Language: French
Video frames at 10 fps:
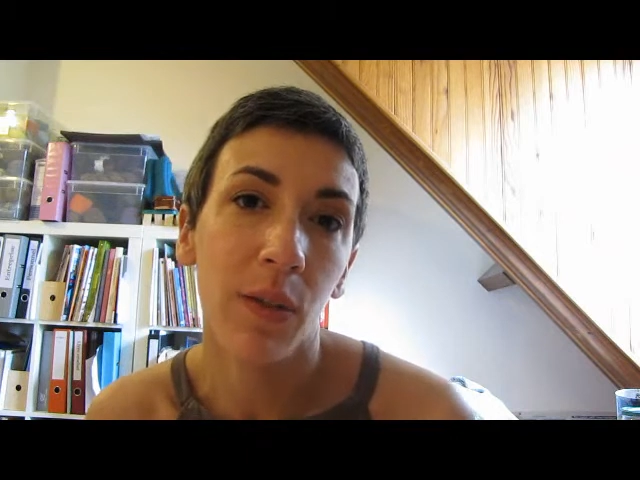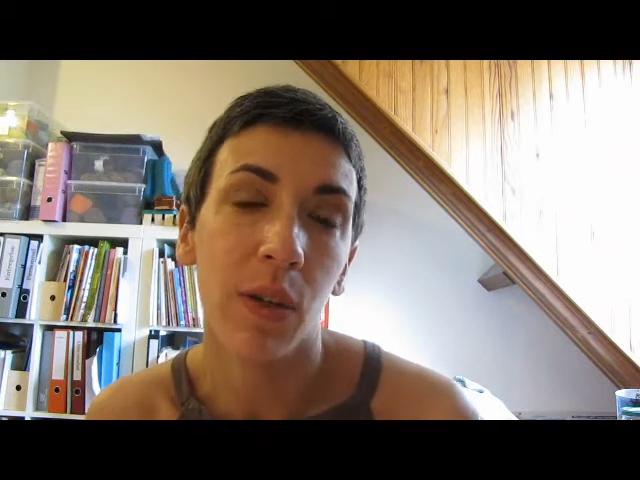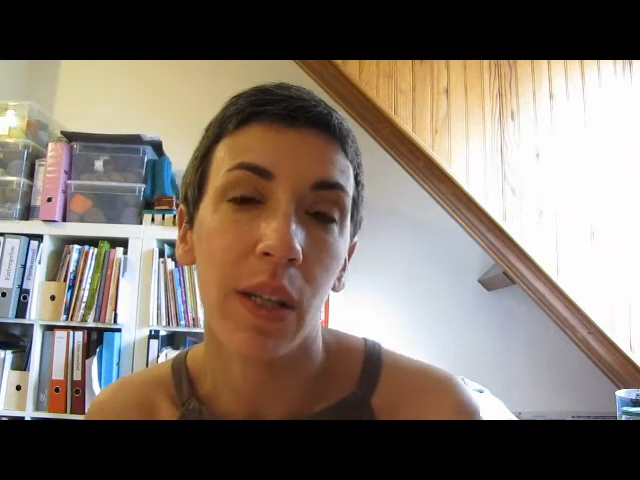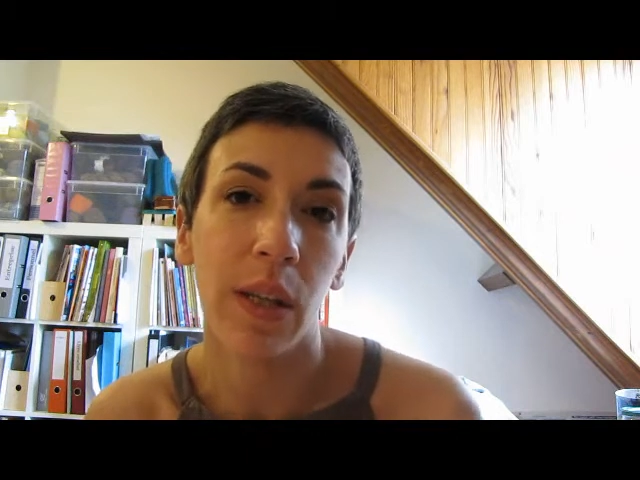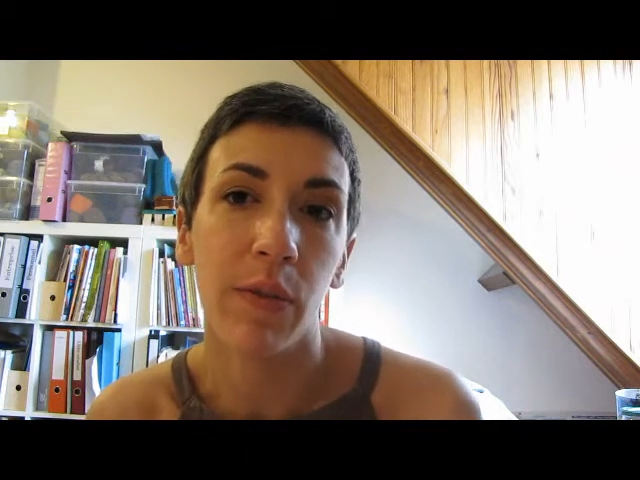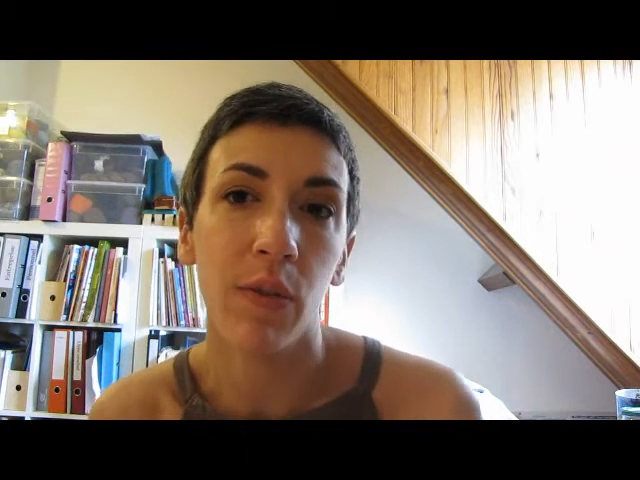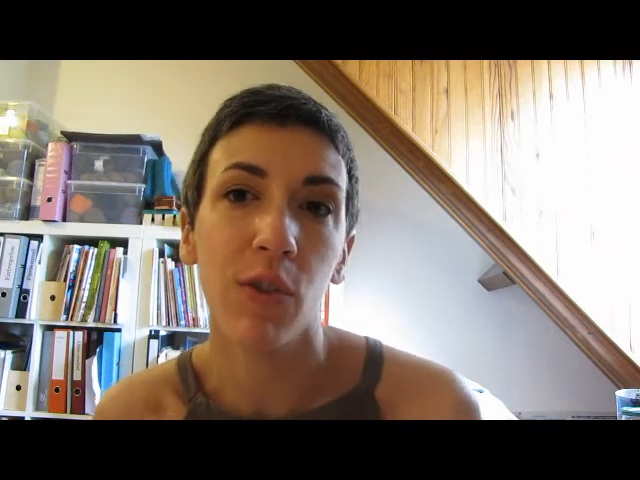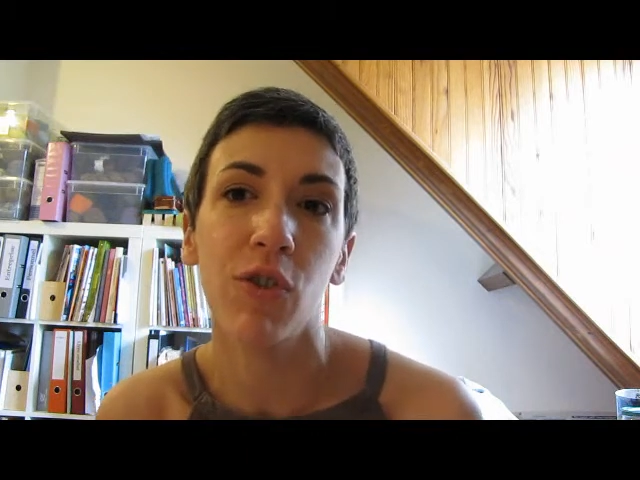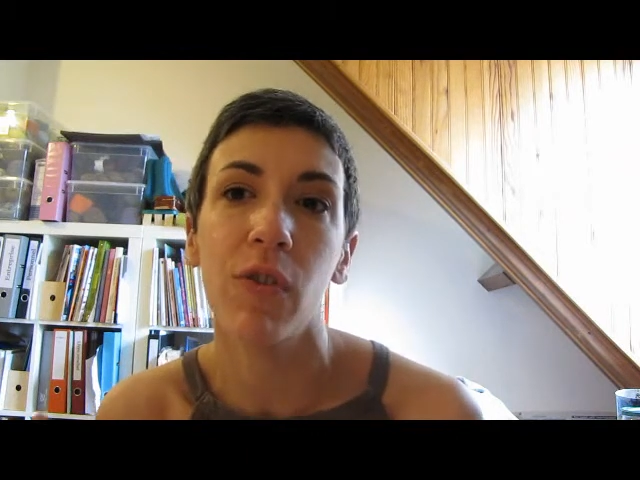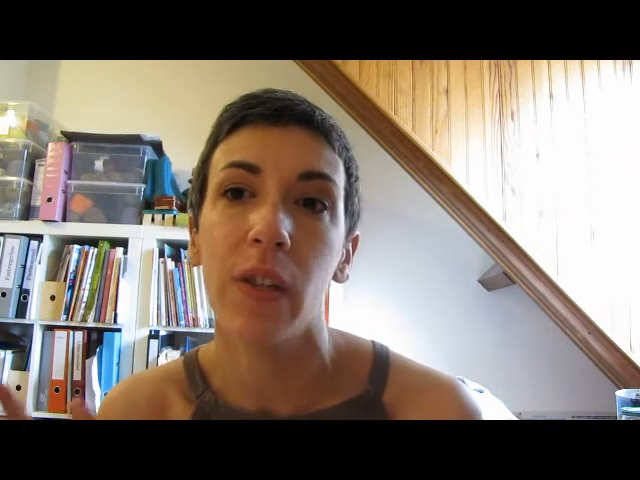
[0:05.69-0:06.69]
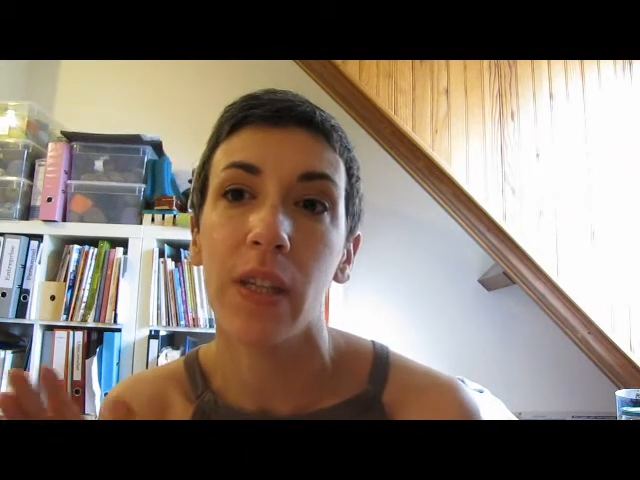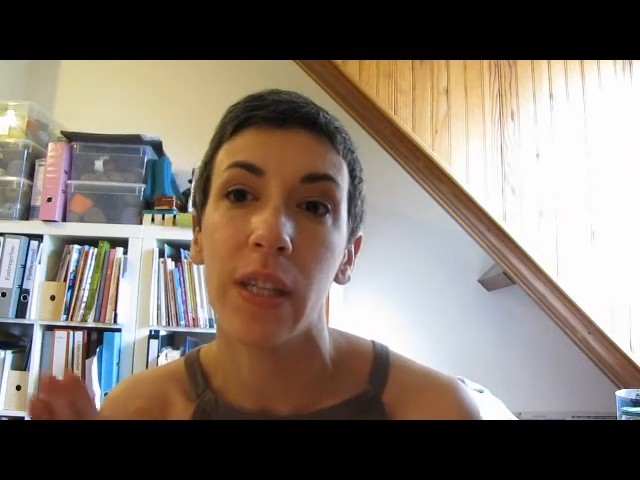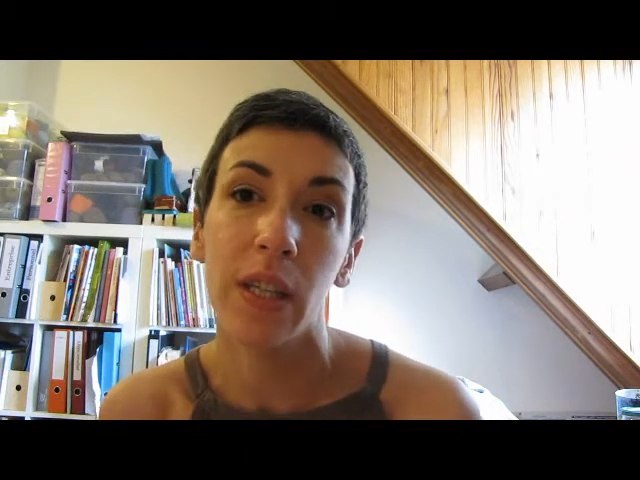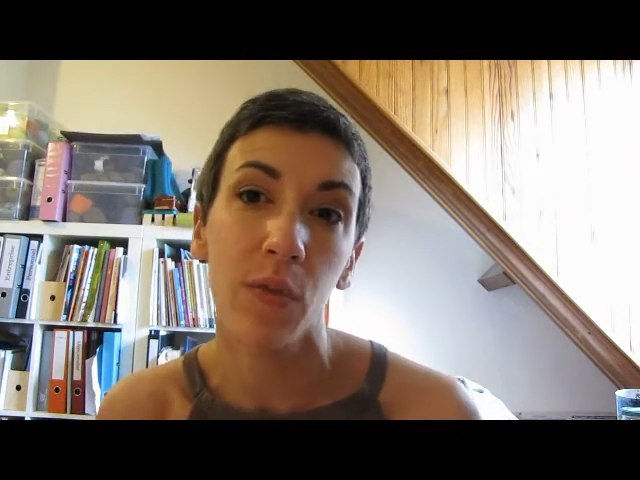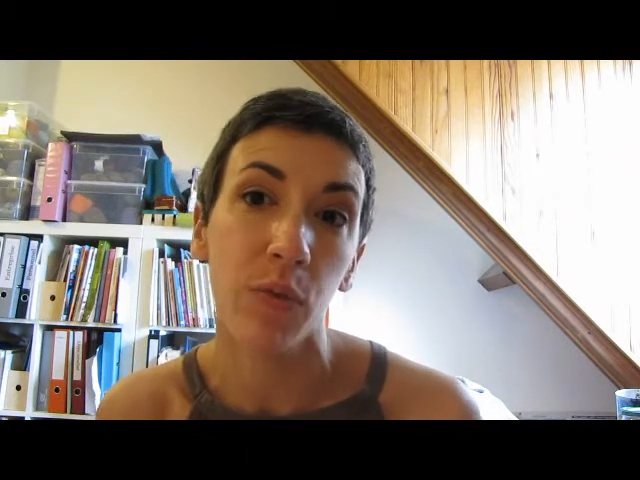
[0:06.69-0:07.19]
dorénavant je vais
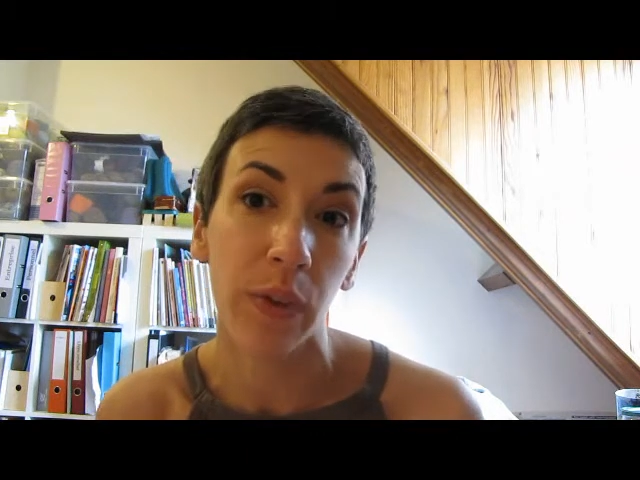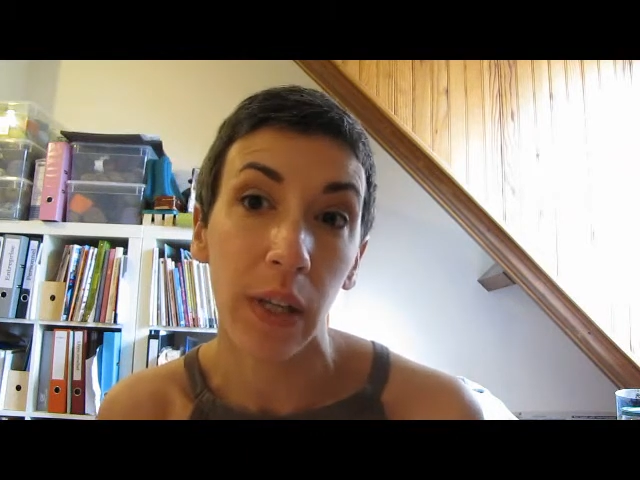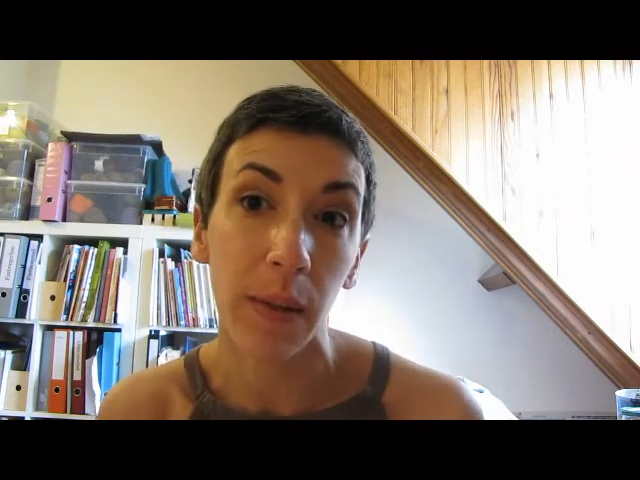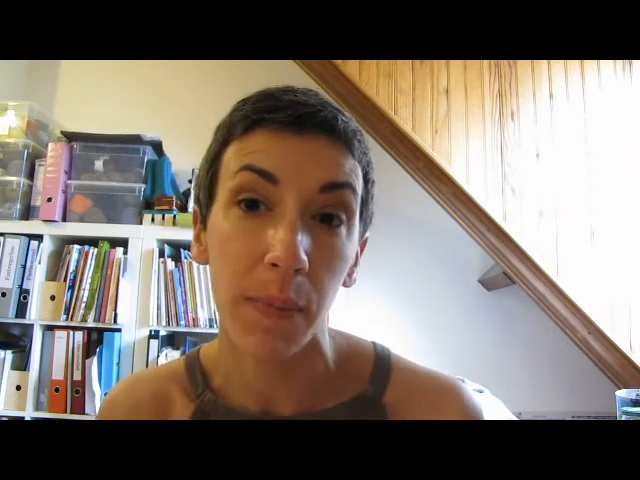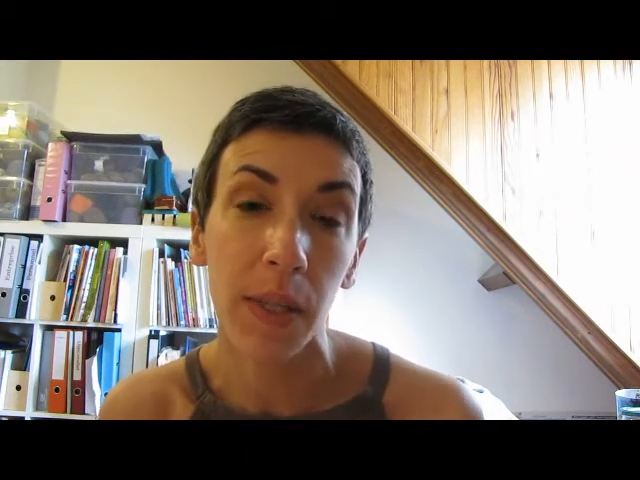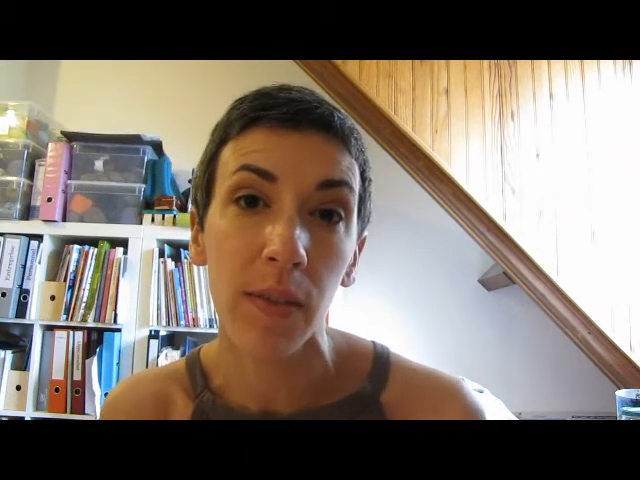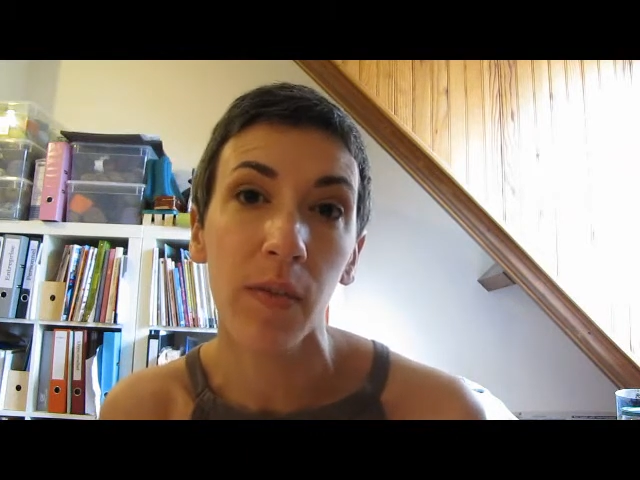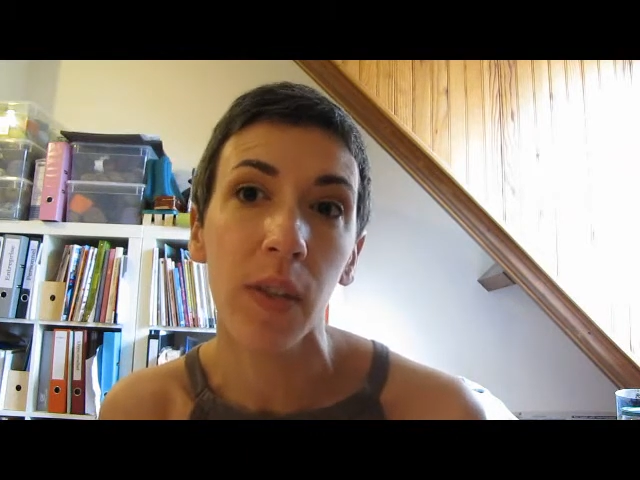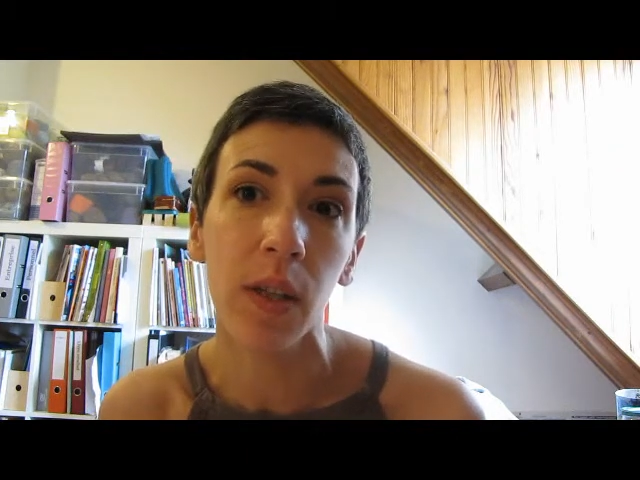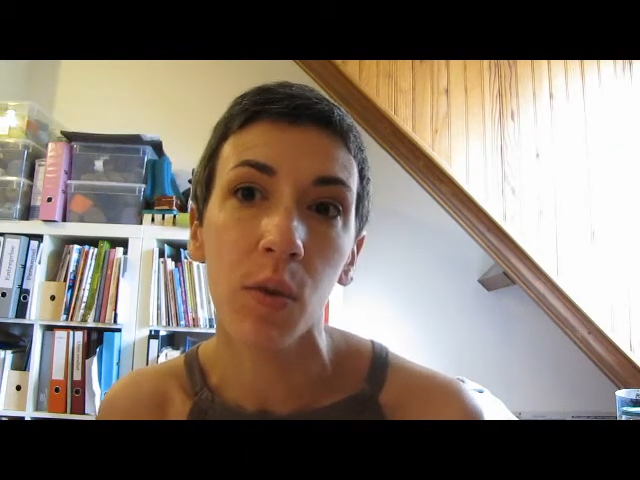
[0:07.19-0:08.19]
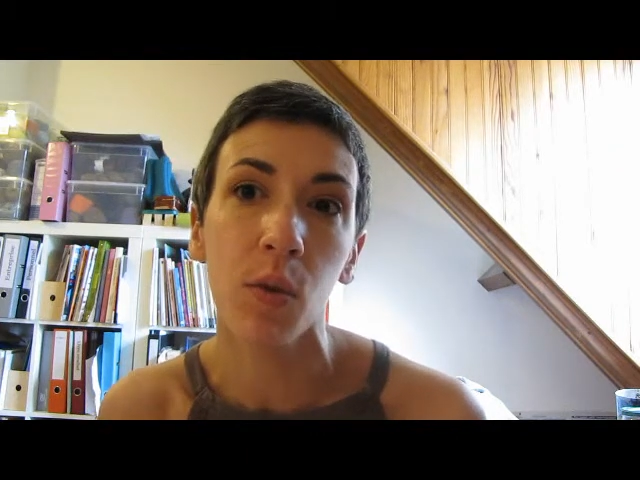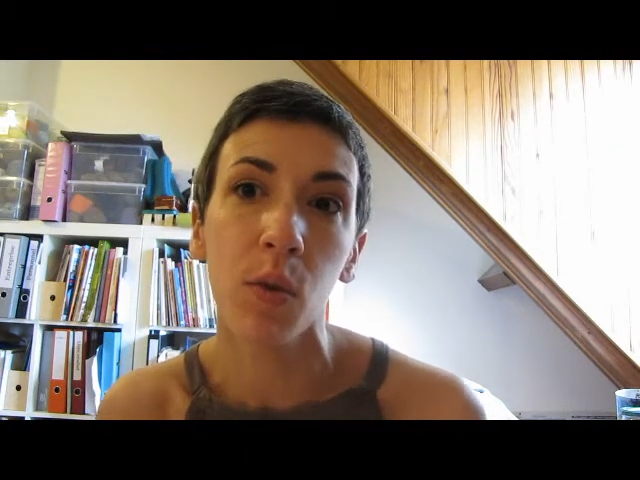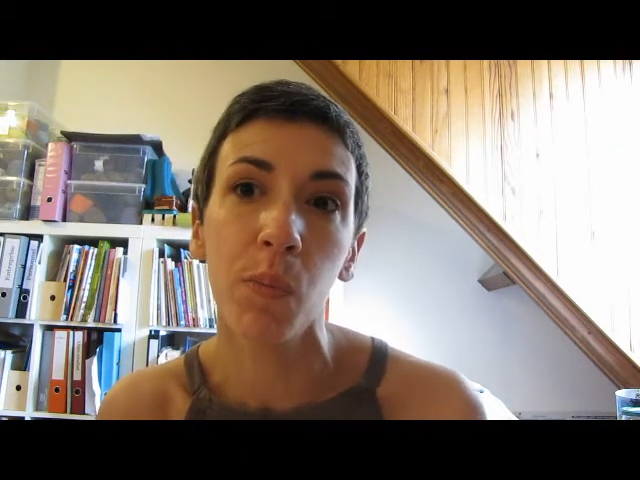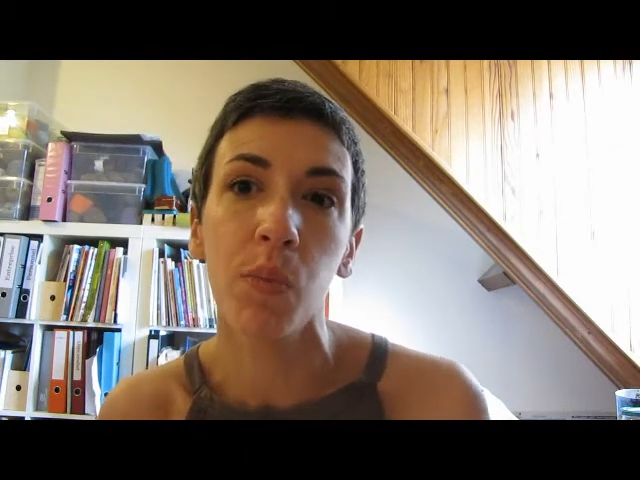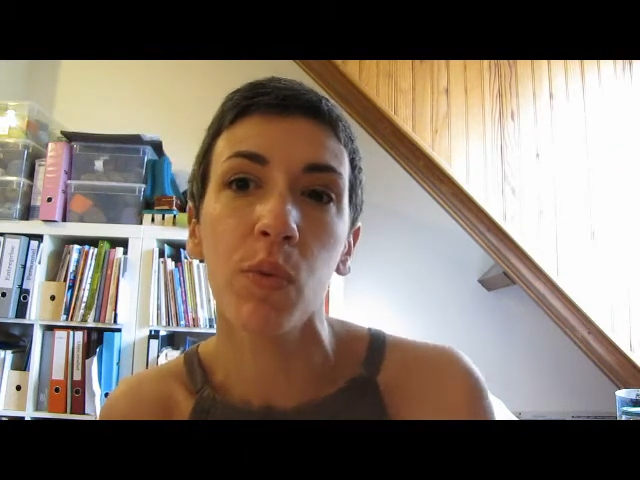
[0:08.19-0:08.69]
essayer de vous faire des petites
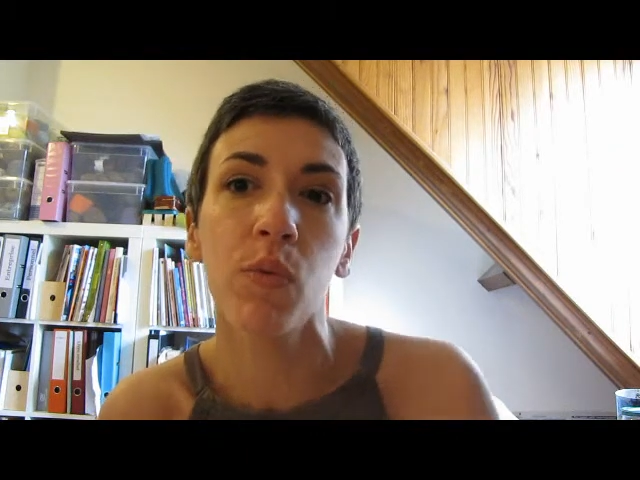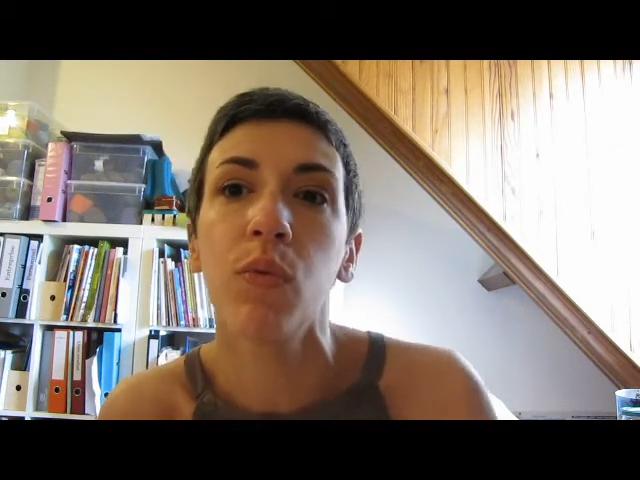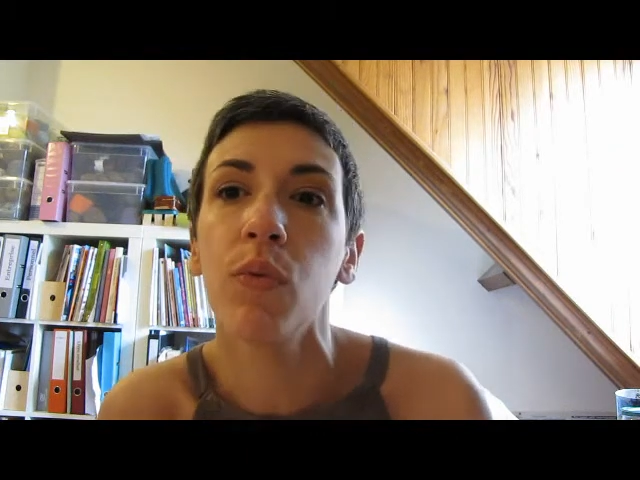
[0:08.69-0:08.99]
vidéos pour